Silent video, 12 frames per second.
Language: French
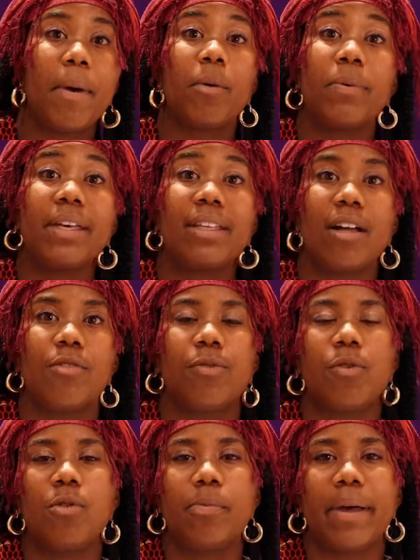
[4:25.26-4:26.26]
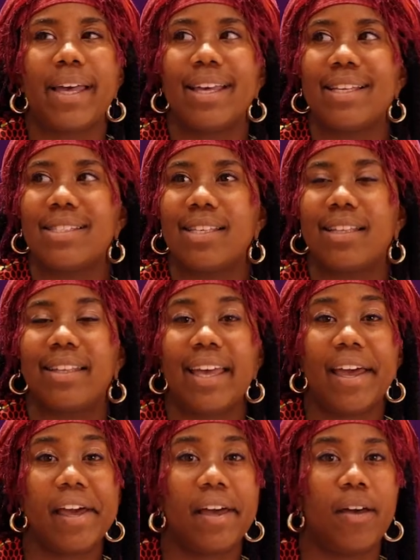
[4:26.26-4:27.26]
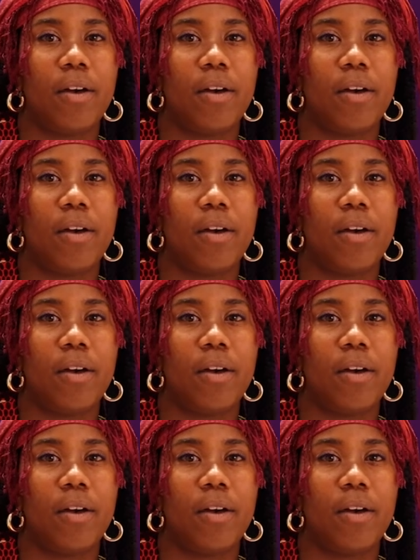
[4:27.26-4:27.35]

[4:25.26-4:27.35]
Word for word: Ben oui, dans le fond, ben, c'était.